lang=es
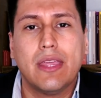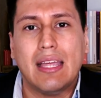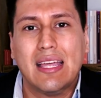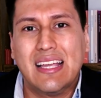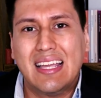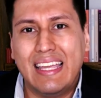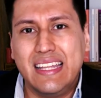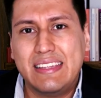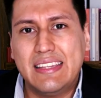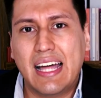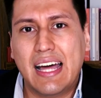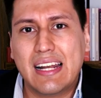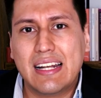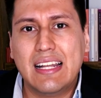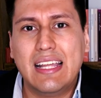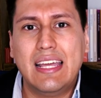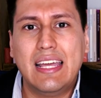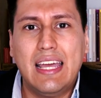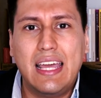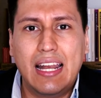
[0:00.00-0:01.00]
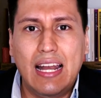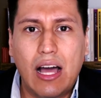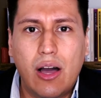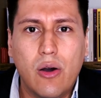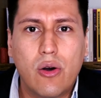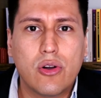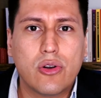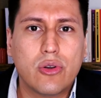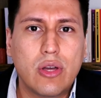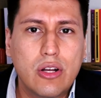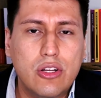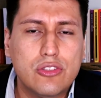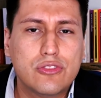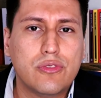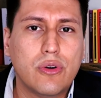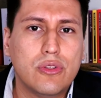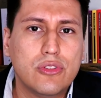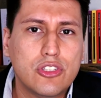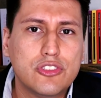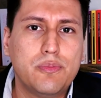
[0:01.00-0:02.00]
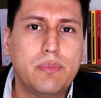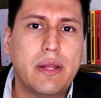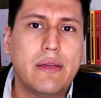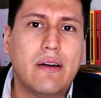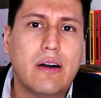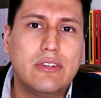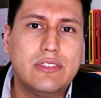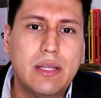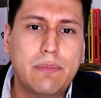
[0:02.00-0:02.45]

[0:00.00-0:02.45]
quitarle el ahorro de los fondos privados